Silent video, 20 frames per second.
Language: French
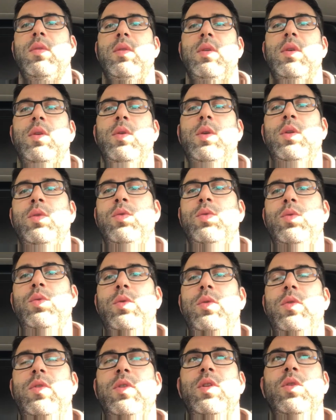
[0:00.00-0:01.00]
Salut à
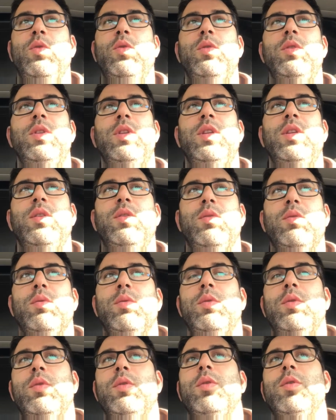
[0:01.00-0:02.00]
tous, c'est Tony.
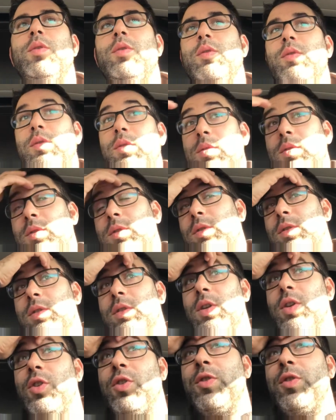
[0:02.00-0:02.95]
Donc euh, là,